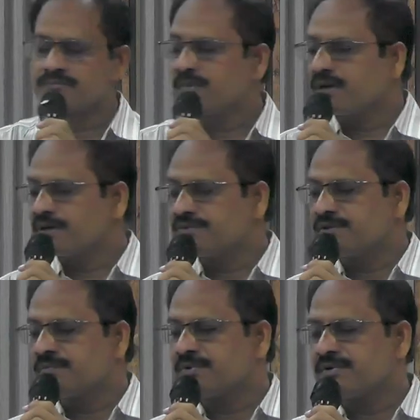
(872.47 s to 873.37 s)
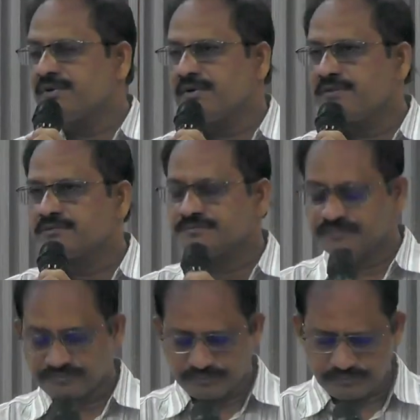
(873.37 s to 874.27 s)
గడి చెప్పండి
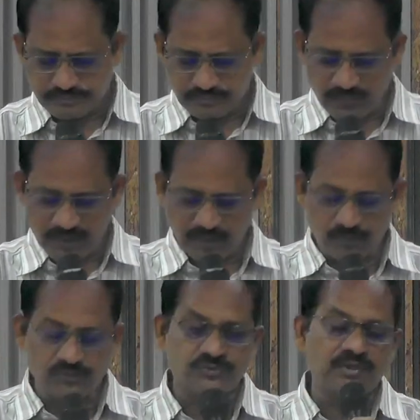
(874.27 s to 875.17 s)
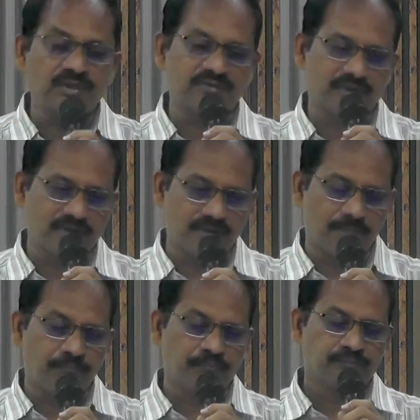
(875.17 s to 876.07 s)
దుష్టుల సంఘం
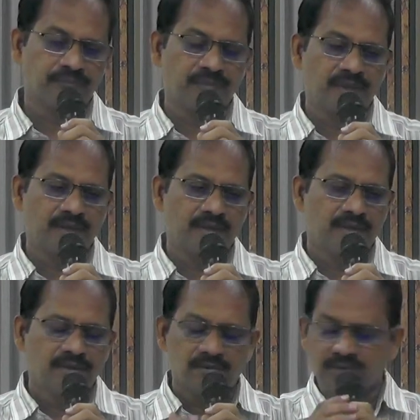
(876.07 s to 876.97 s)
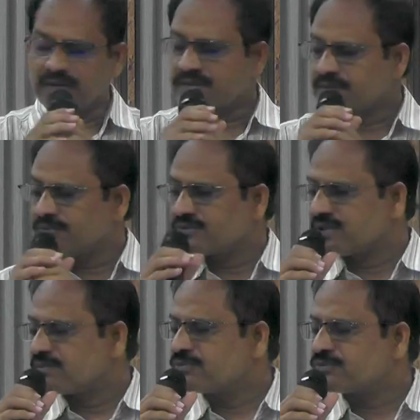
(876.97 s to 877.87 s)
వాక్యం
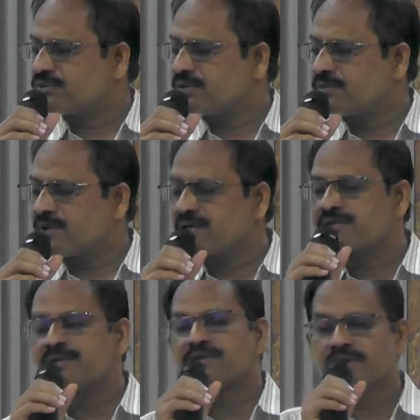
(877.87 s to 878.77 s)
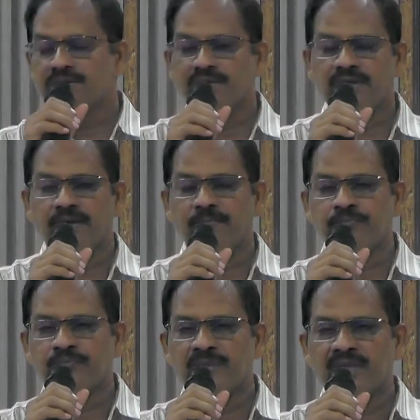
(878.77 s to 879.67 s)
సెలవిస్తున్న మాట ఏంటంటే
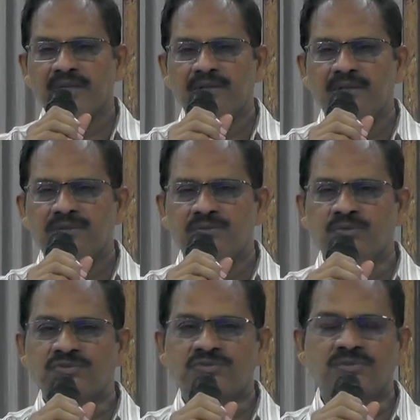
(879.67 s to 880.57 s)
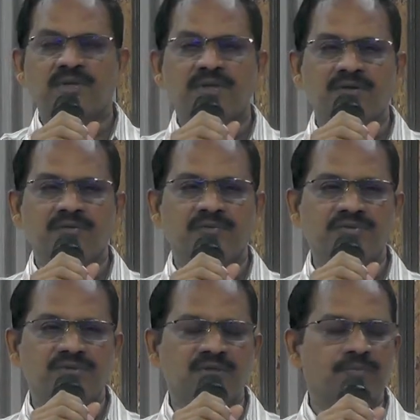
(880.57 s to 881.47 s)
దుష్టులకు
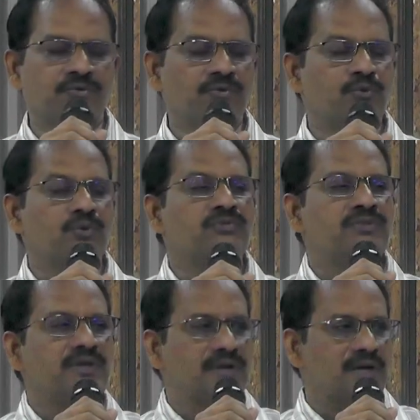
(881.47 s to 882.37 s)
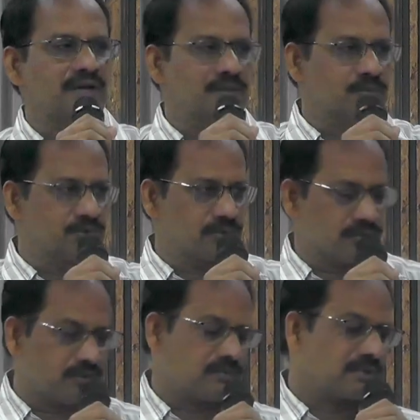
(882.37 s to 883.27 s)
విజయము కొద్ది కాలం
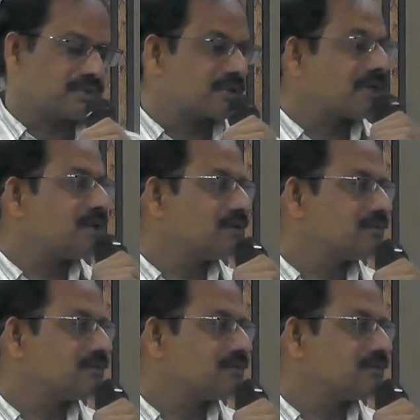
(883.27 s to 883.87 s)
ఉండును ఎంతకాలం